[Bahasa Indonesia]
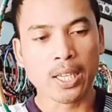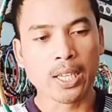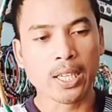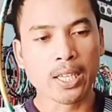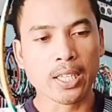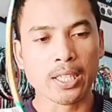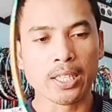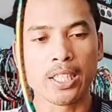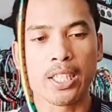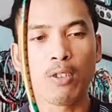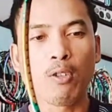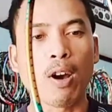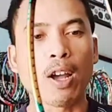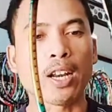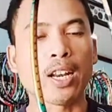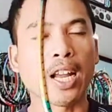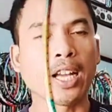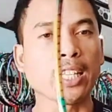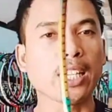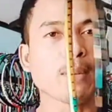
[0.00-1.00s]
ini
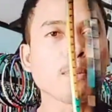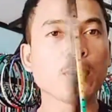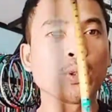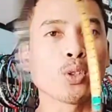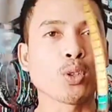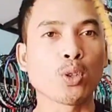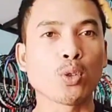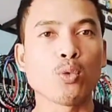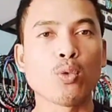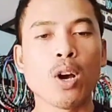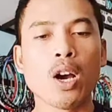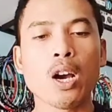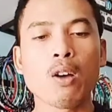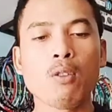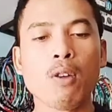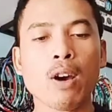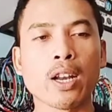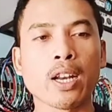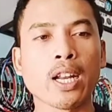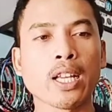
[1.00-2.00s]
warnanya menurut gua
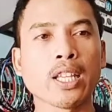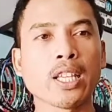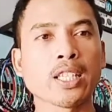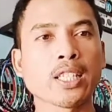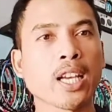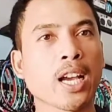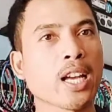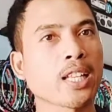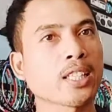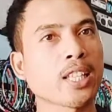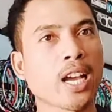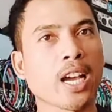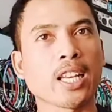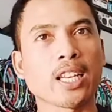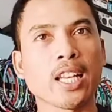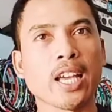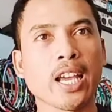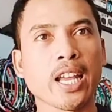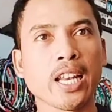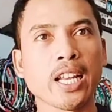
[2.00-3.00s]
warnanya sangat-sangat
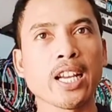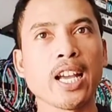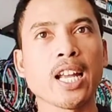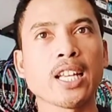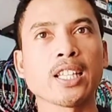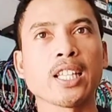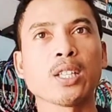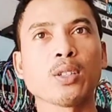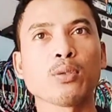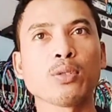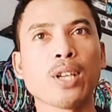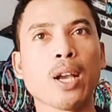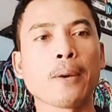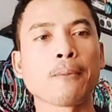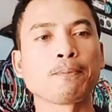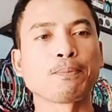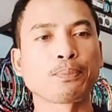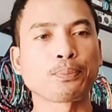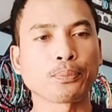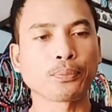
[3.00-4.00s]
elegan tentunya
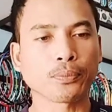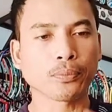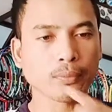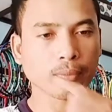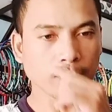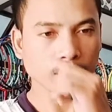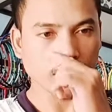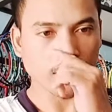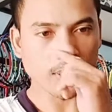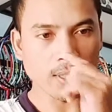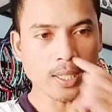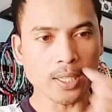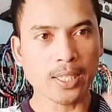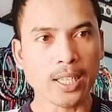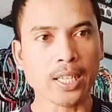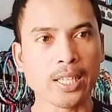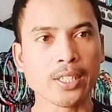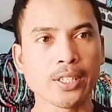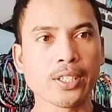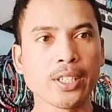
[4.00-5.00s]
dan
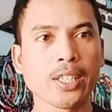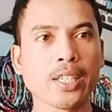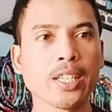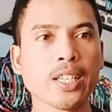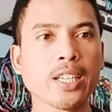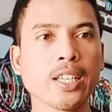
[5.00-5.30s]
nah, di sini